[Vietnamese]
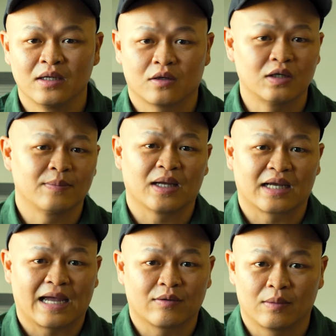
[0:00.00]
có điểm càng
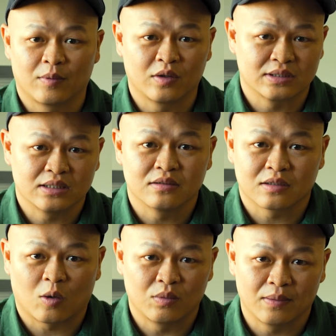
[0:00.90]
cao thì mọi người sẽ
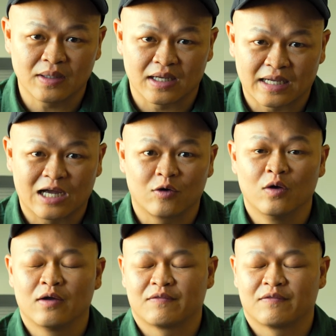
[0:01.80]
được cộng điểm càng cao